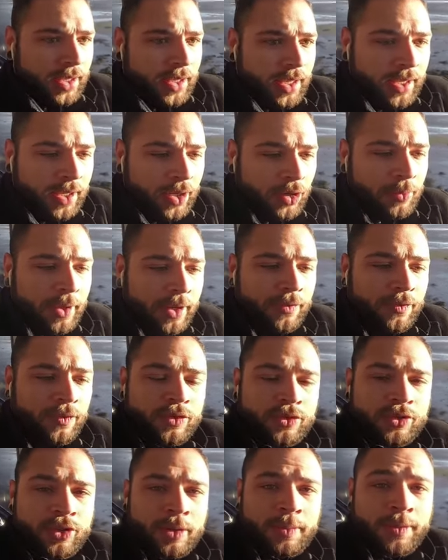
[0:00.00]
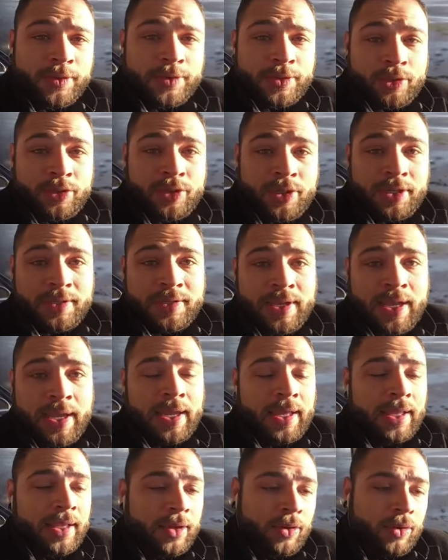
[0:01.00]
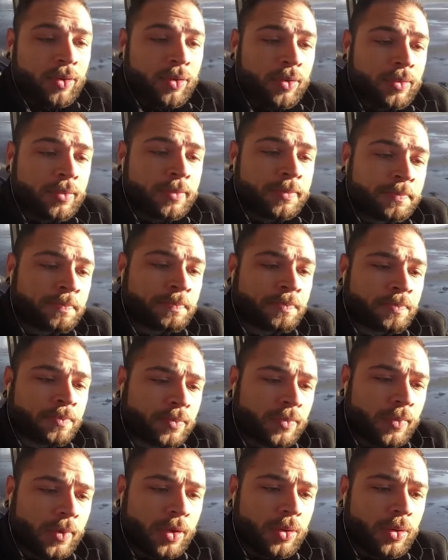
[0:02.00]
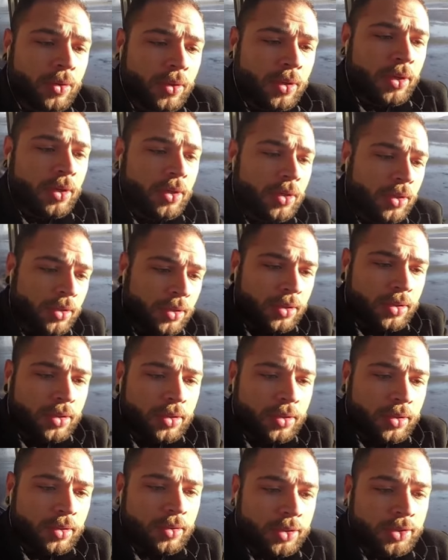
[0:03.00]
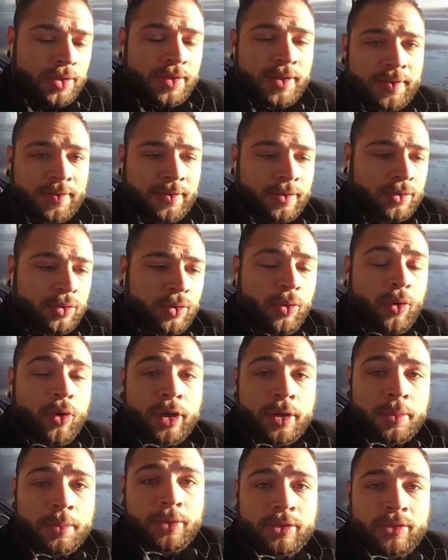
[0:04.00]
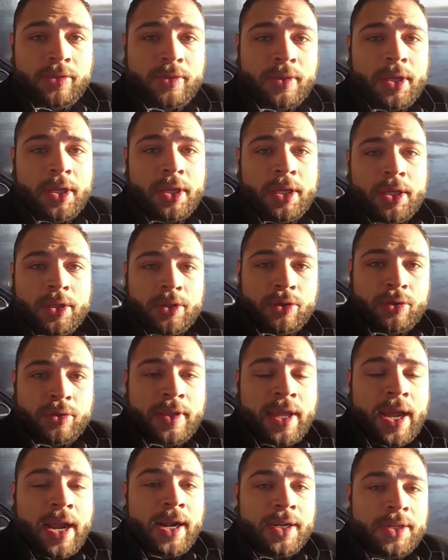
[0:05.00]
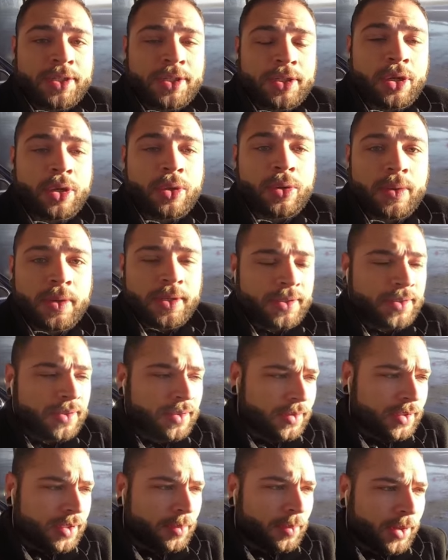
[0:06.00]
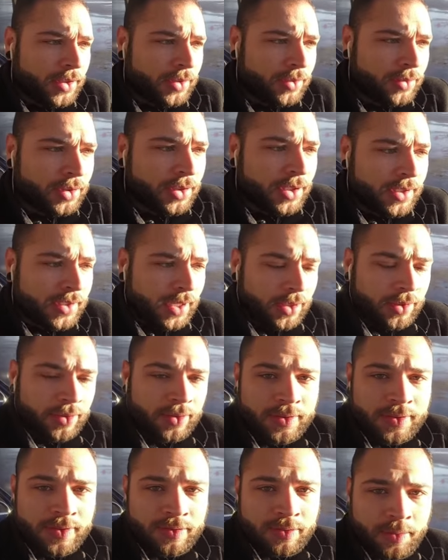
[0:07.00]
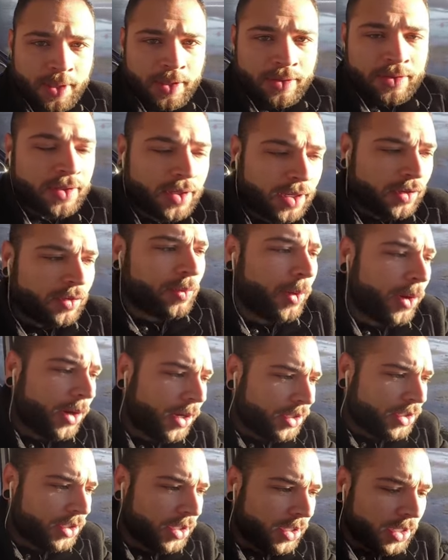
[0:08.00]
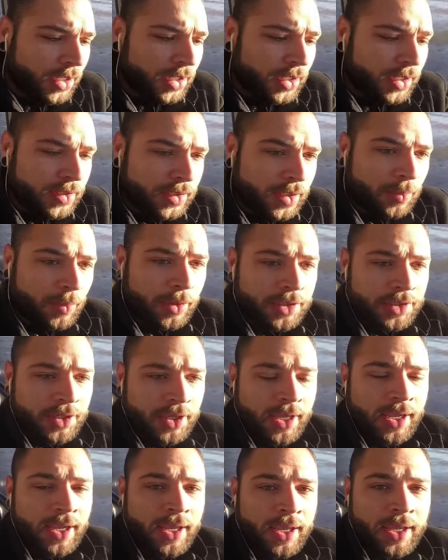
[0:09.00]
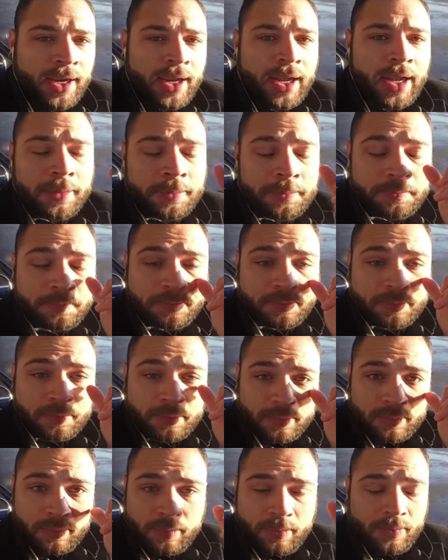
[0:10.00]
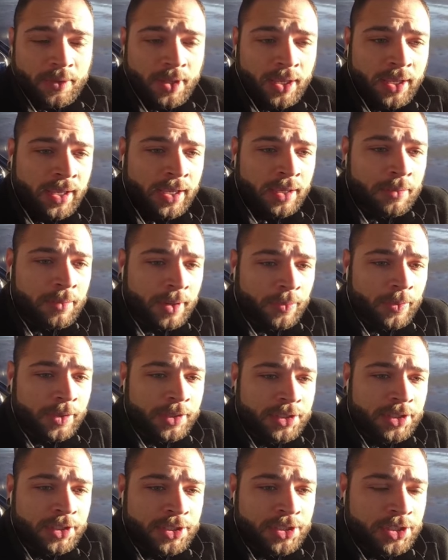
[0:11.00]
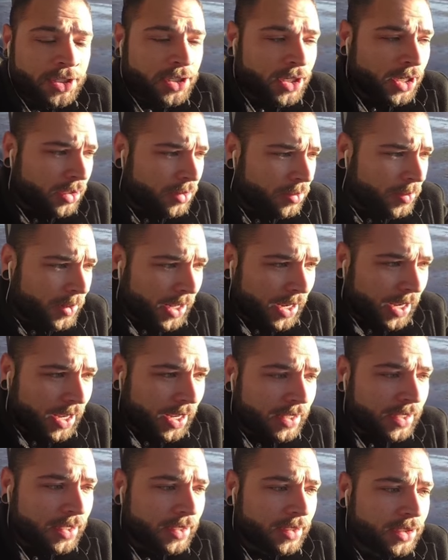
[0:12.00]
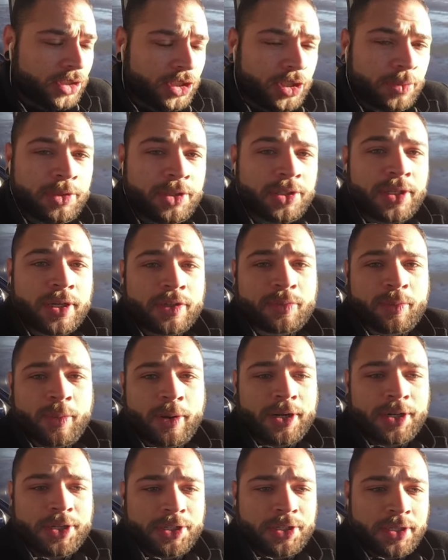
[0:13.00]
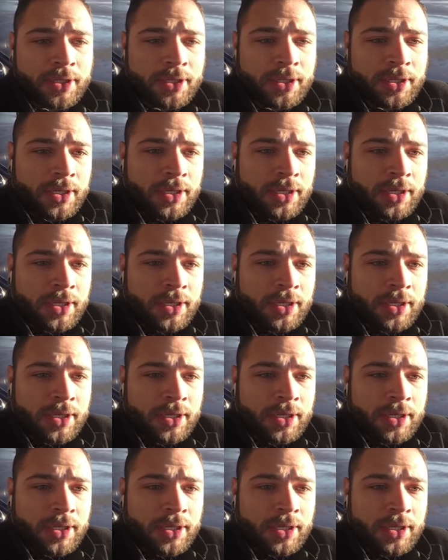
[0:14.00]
E aí como é que funciona para você utilizar ela com a ah, utilização do ônibus do DART e do LUAS. Você pode utilizar todos esses meios de transporte. Você pode recarregar é, uma quantia de dinheiro para cada tipo de transporte.